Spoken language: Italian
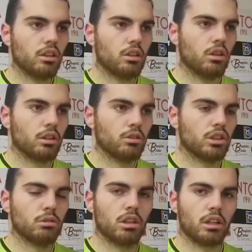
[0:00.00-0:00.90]
ancora non c'è
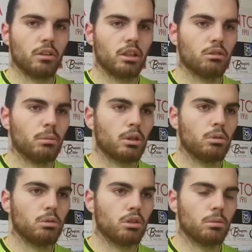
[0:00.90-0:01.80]
una rivale numero
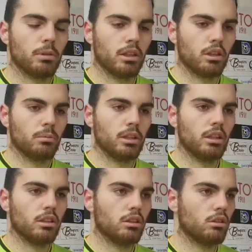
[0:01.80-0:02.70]
uno come, come hai
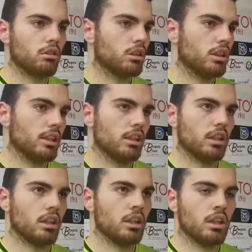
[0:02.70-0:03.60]
detto, quindi